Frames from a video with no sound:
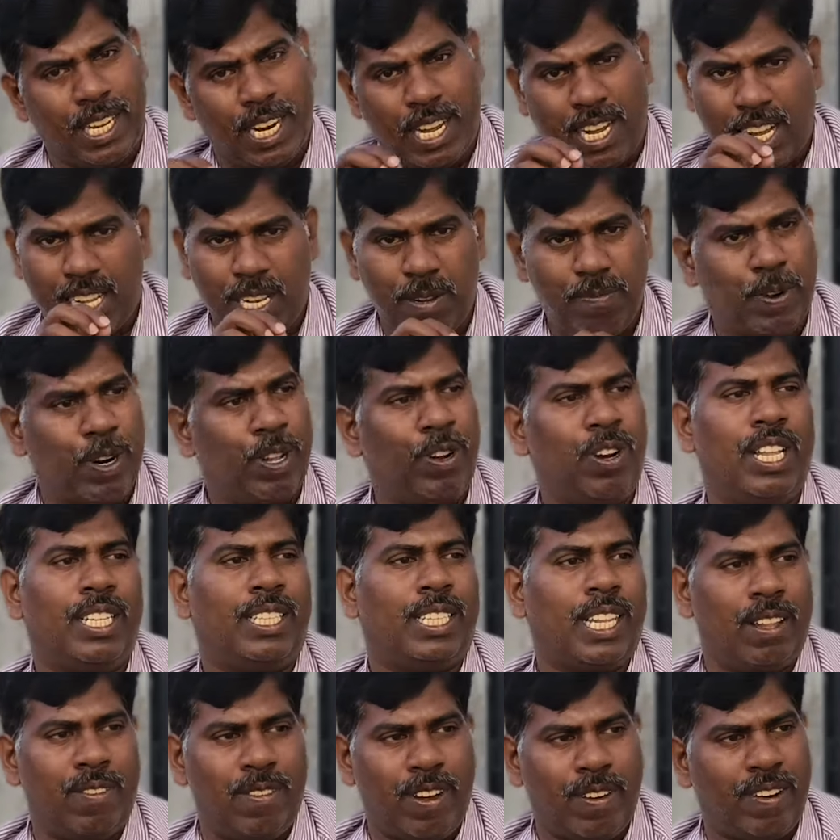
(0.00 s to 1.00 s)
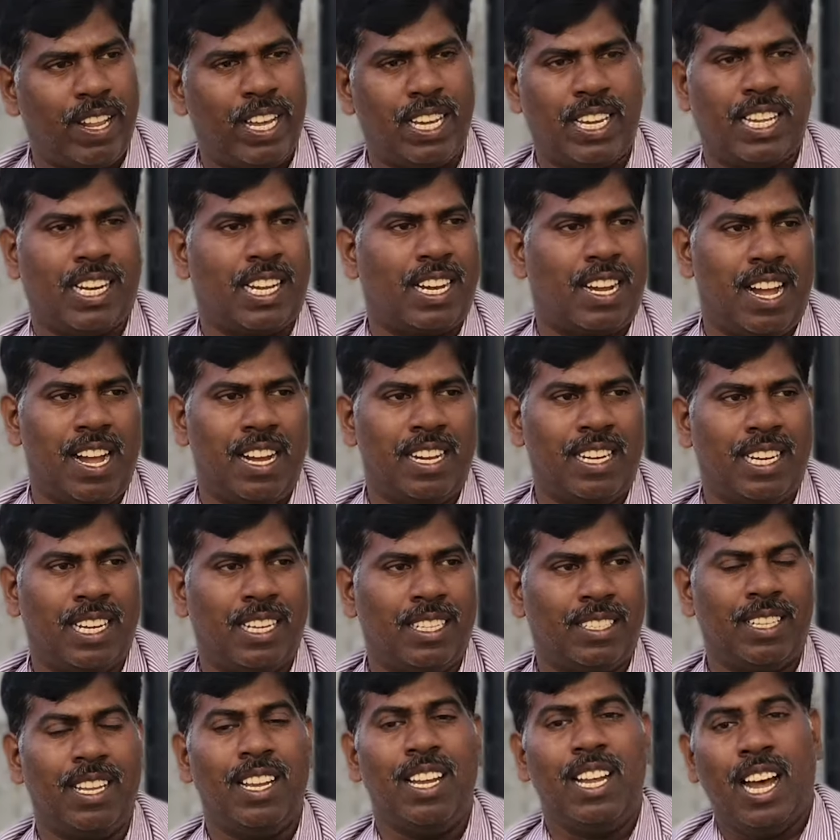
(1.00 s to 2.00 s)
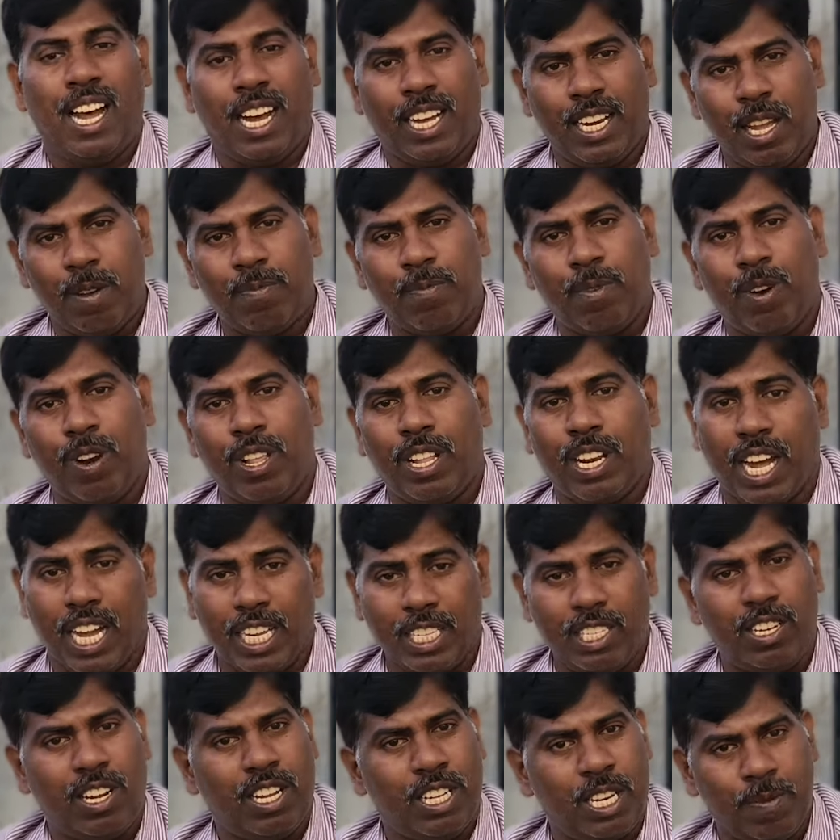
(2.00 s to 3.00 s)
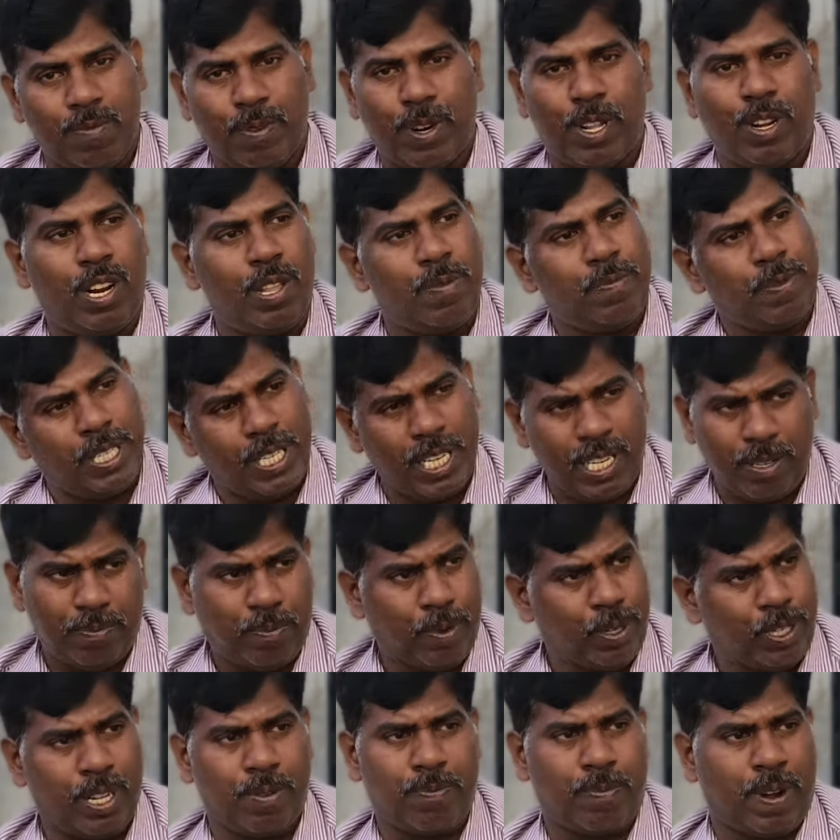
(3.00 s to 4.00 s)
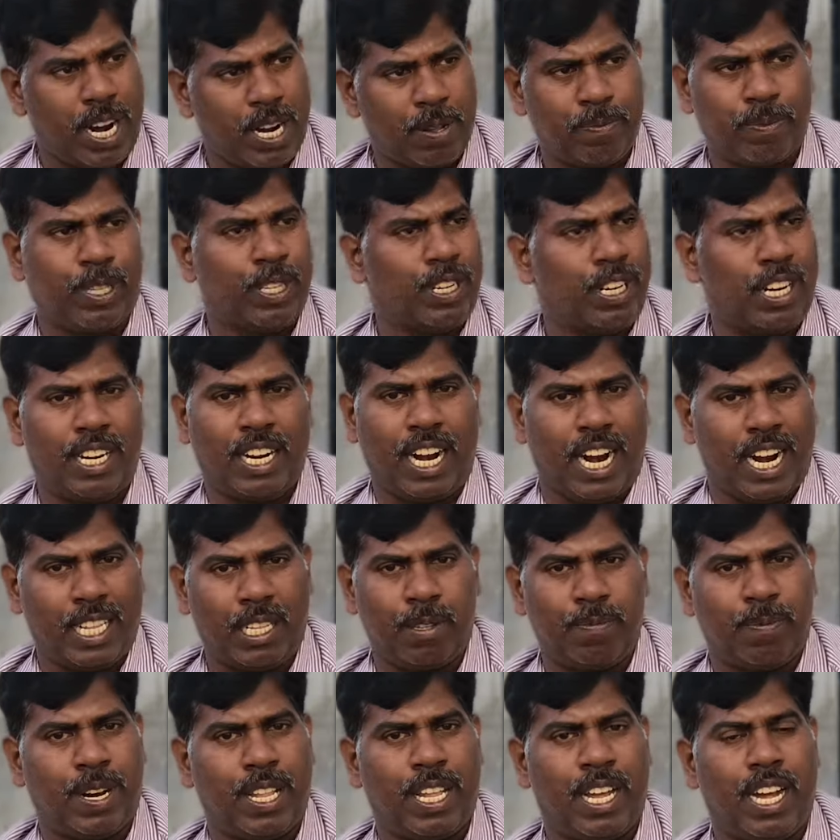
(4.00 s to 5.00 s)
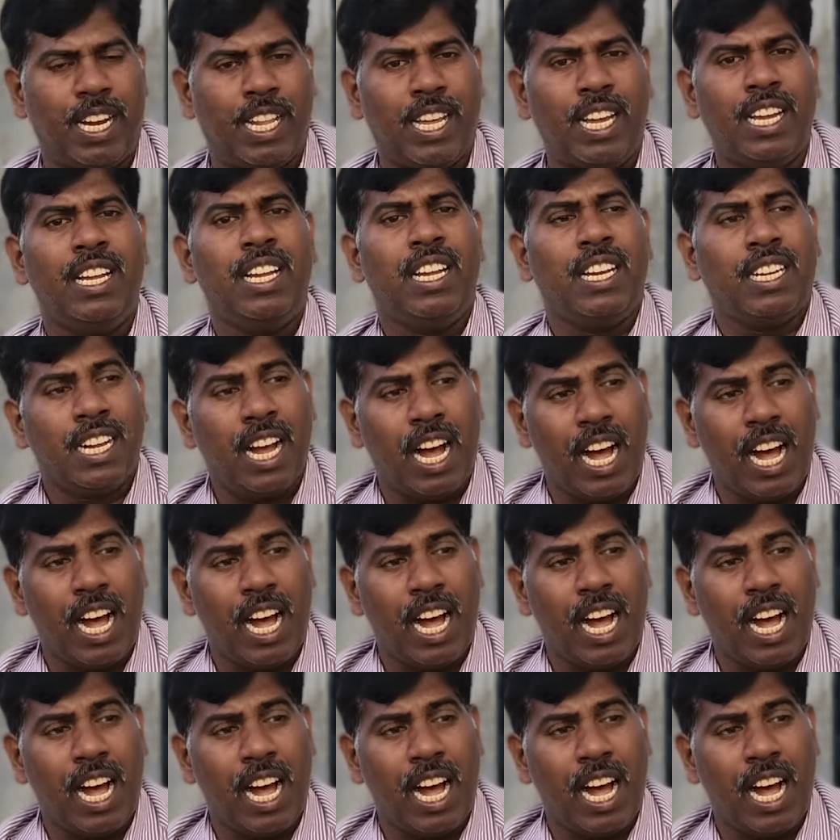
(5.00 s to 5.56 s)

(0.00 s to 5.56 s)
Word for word: இந்திரா காந்தி படுகொலை தெளிவாக விளக்குற காங்கிரஸ் அதே போல ராஜீவ்காந்தி படுகொலை பத்தி புத்த பாடப்புத்தகங்கள் இருக்கு அனைத்து பாடம் ஆனா